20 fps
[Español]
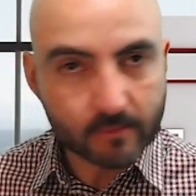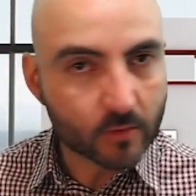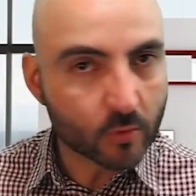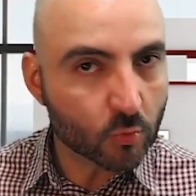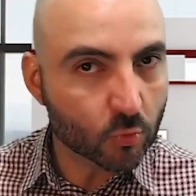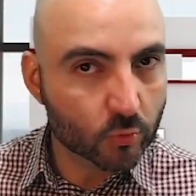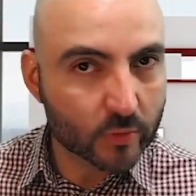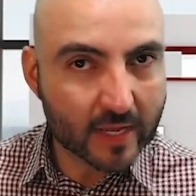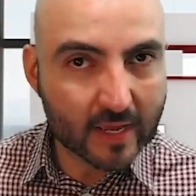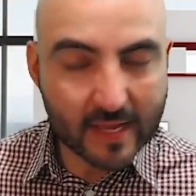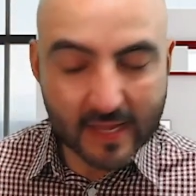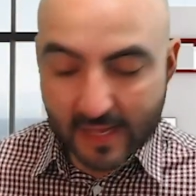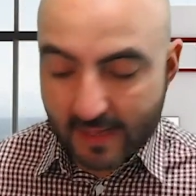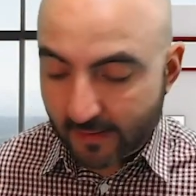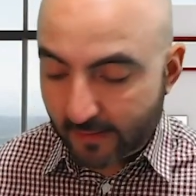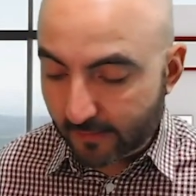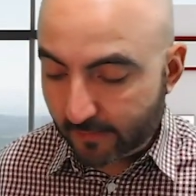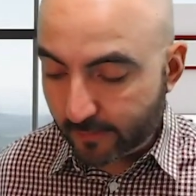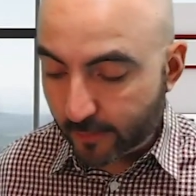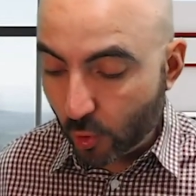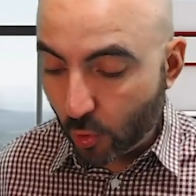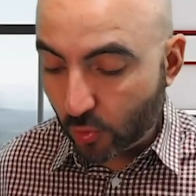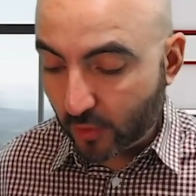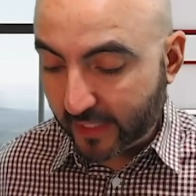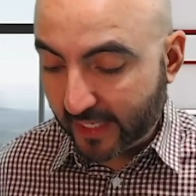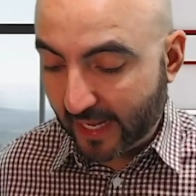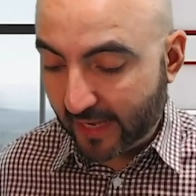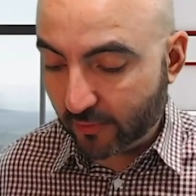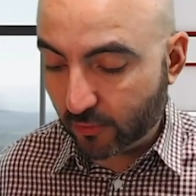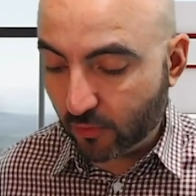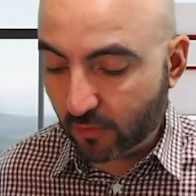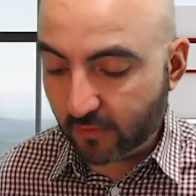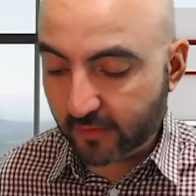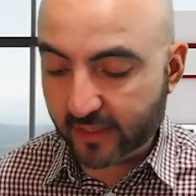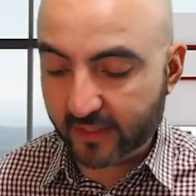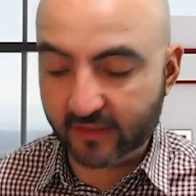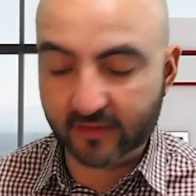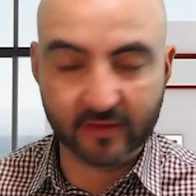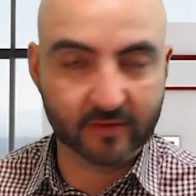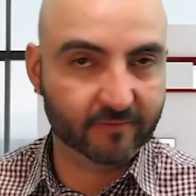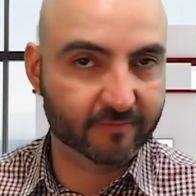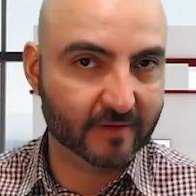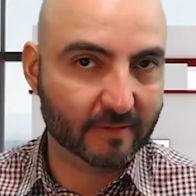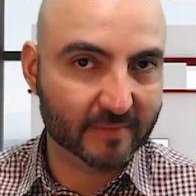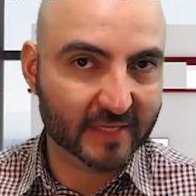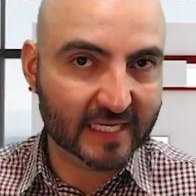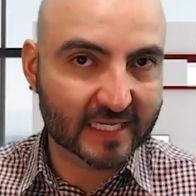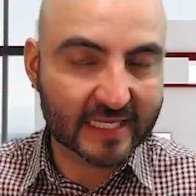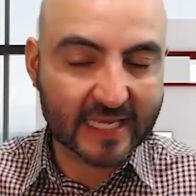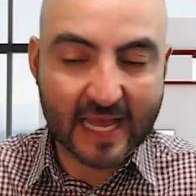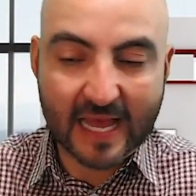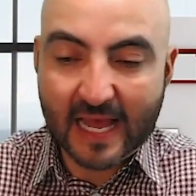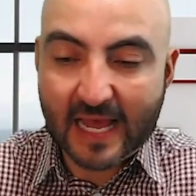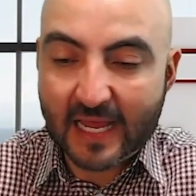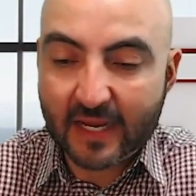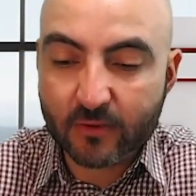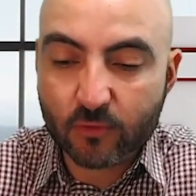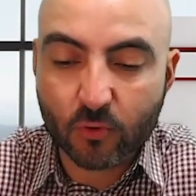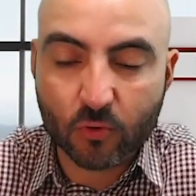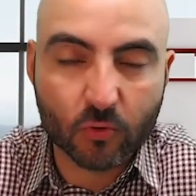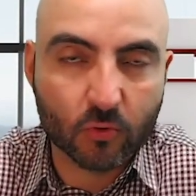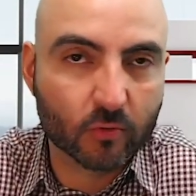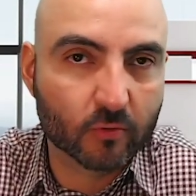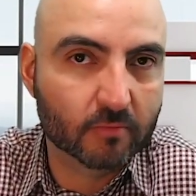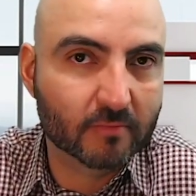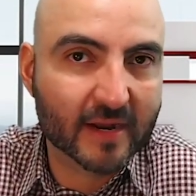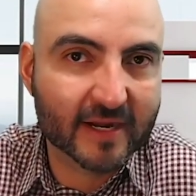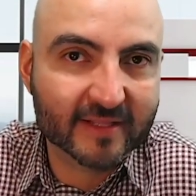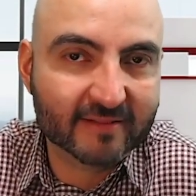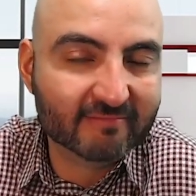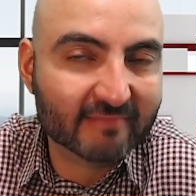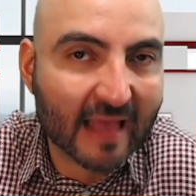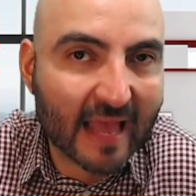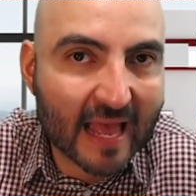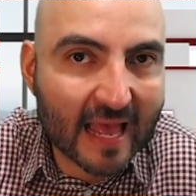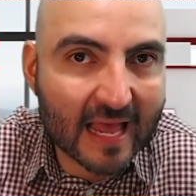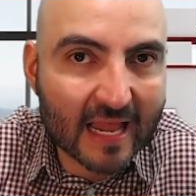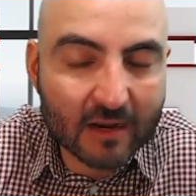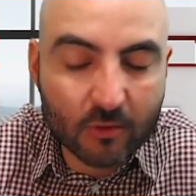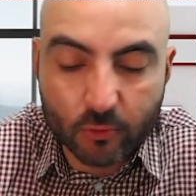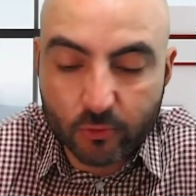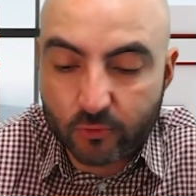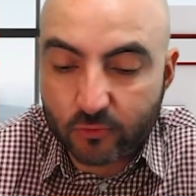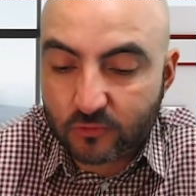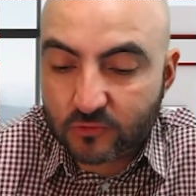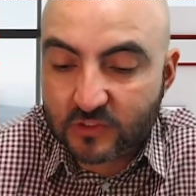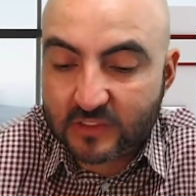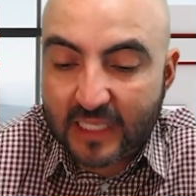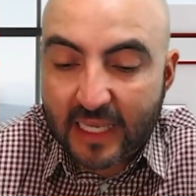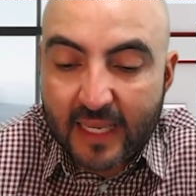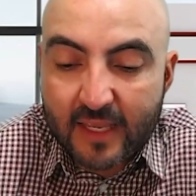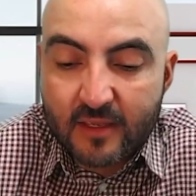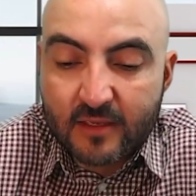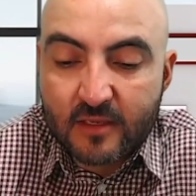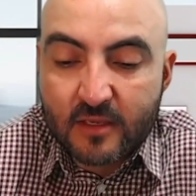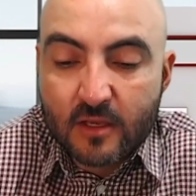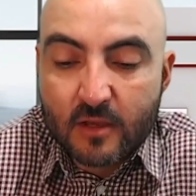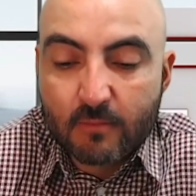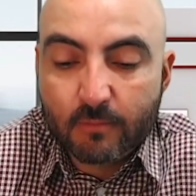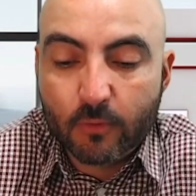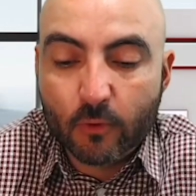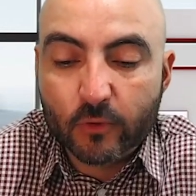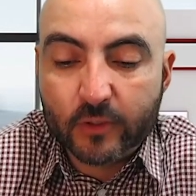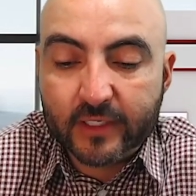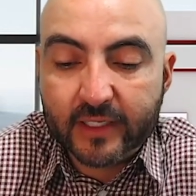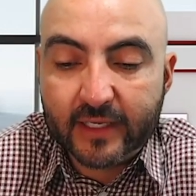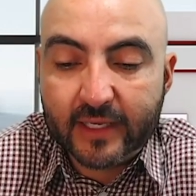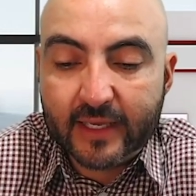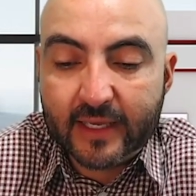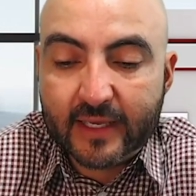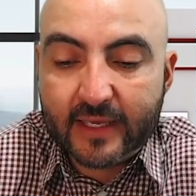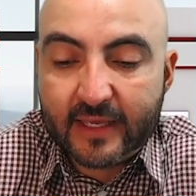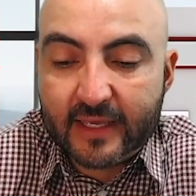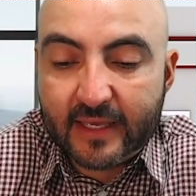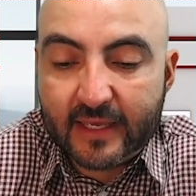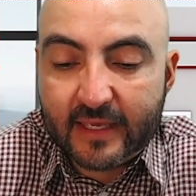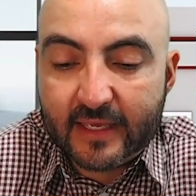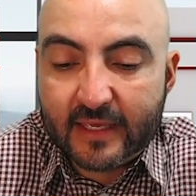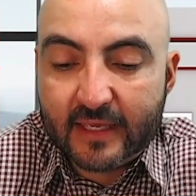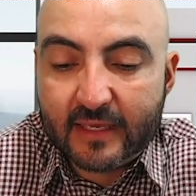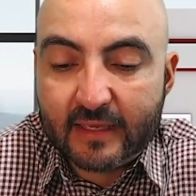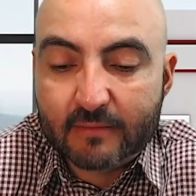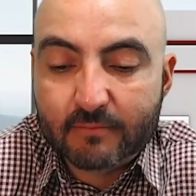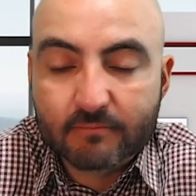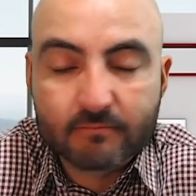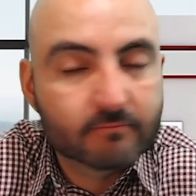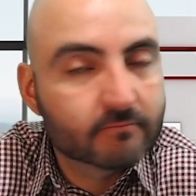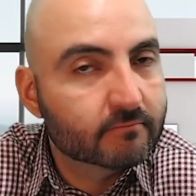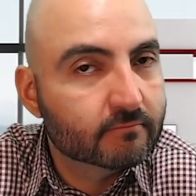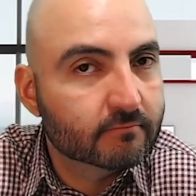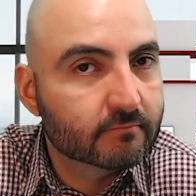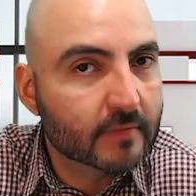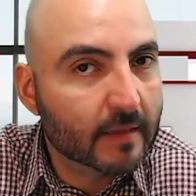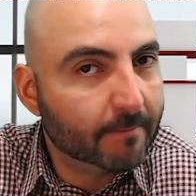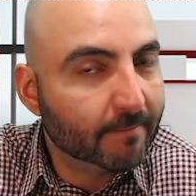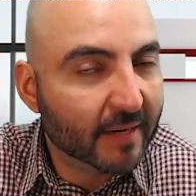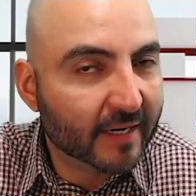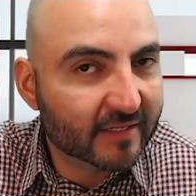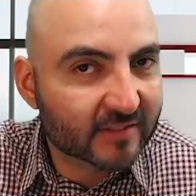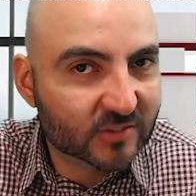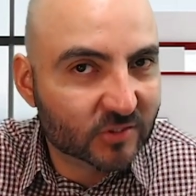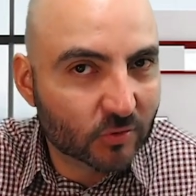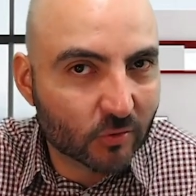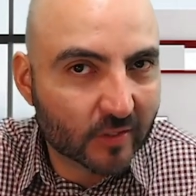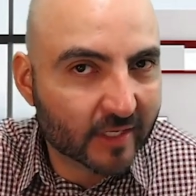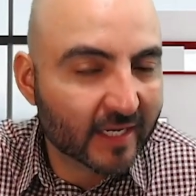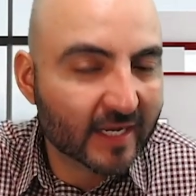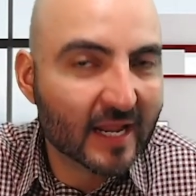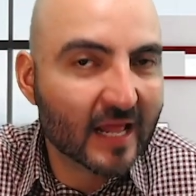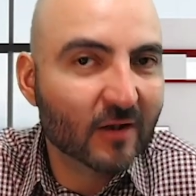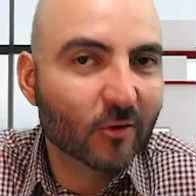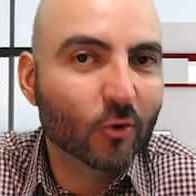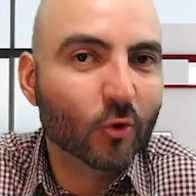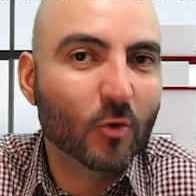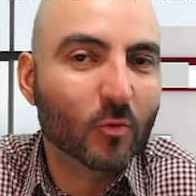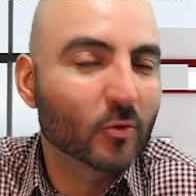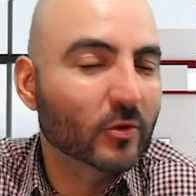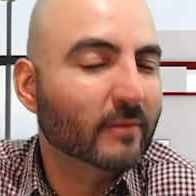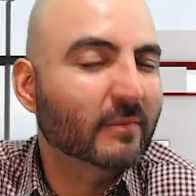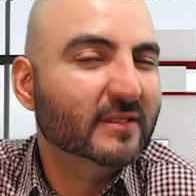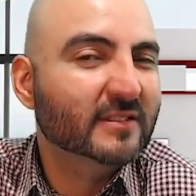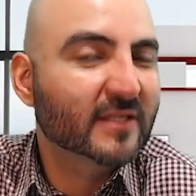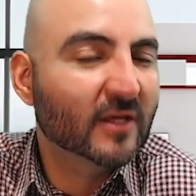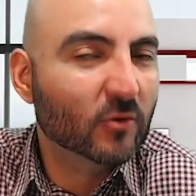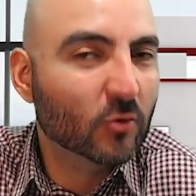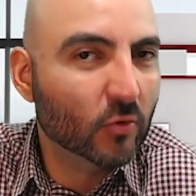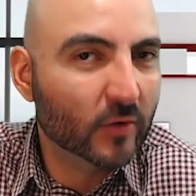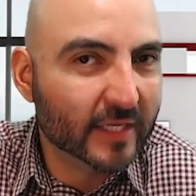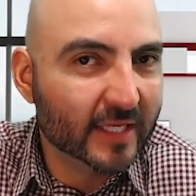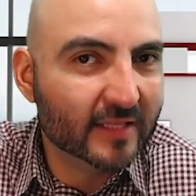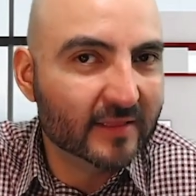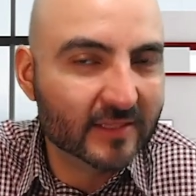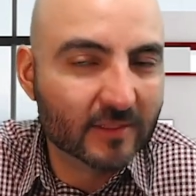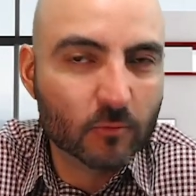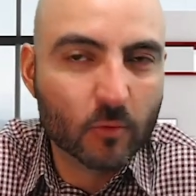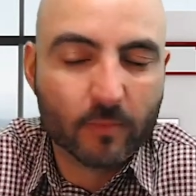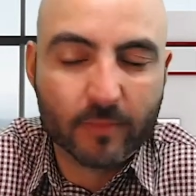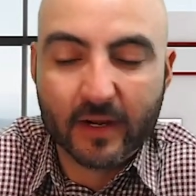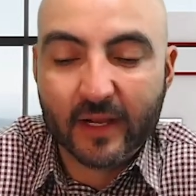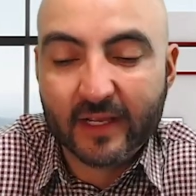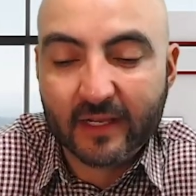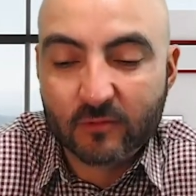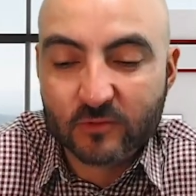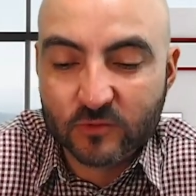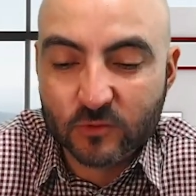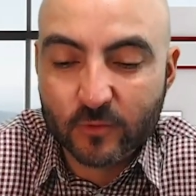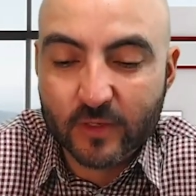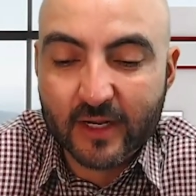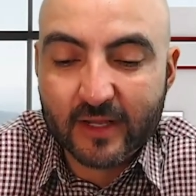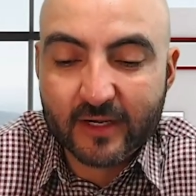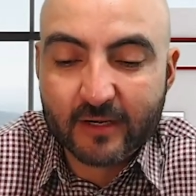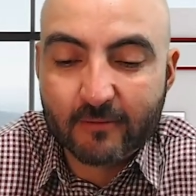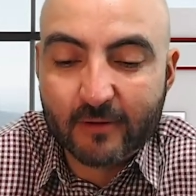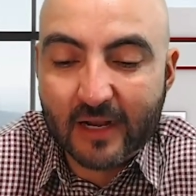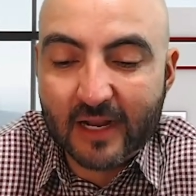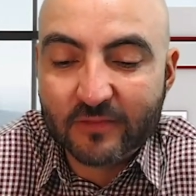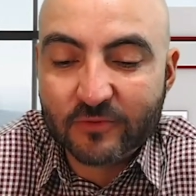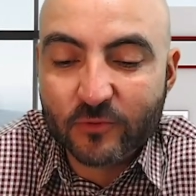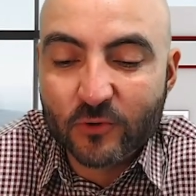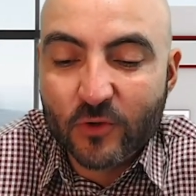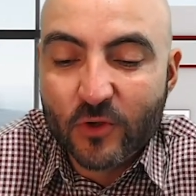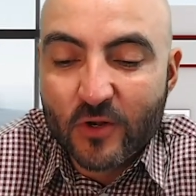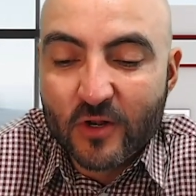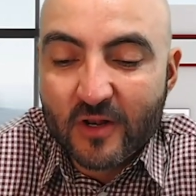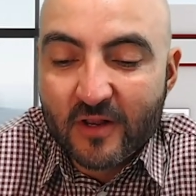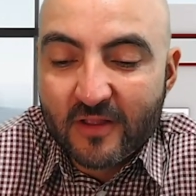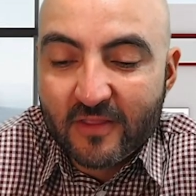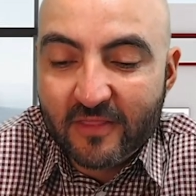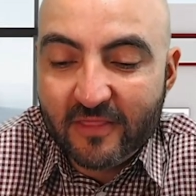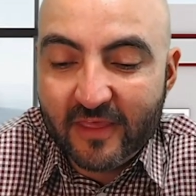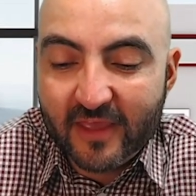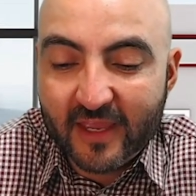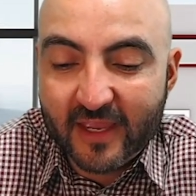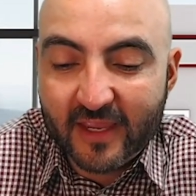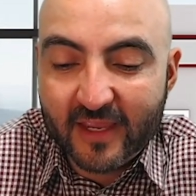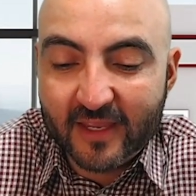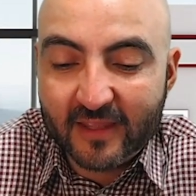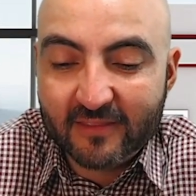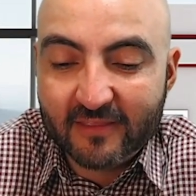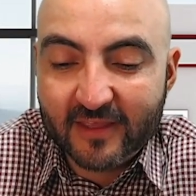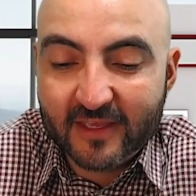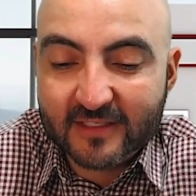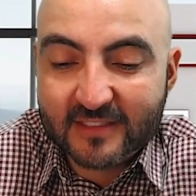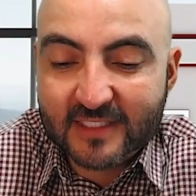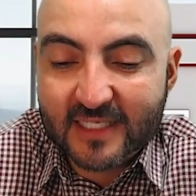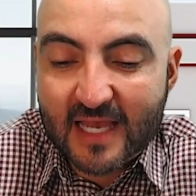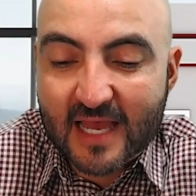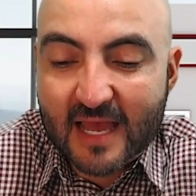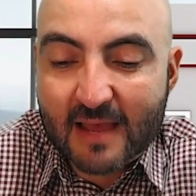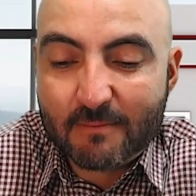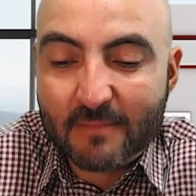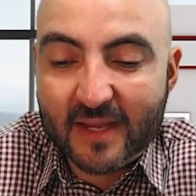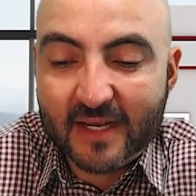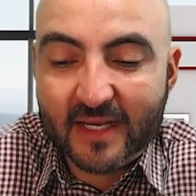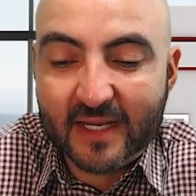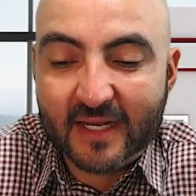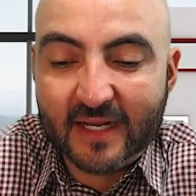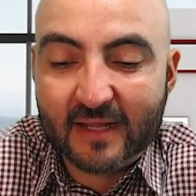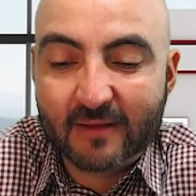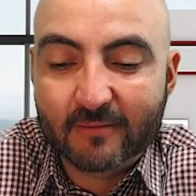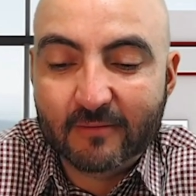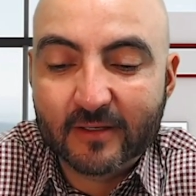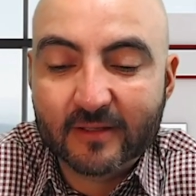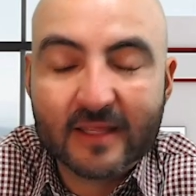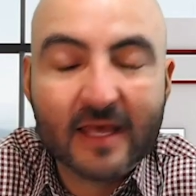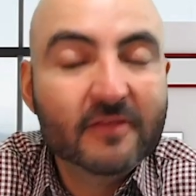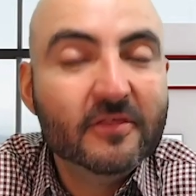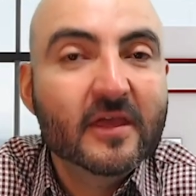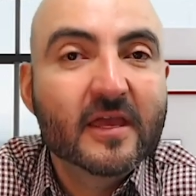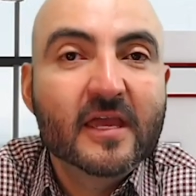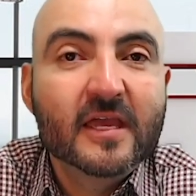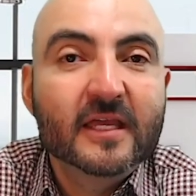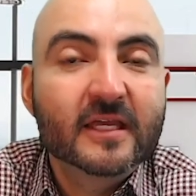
una bronca, ¿no? Eh, familiar o marital o no sé, porque eh, me pareció que era algo como demasiado íntimo para que lo estuviera revelando de, de, esa manera, ¿verdad?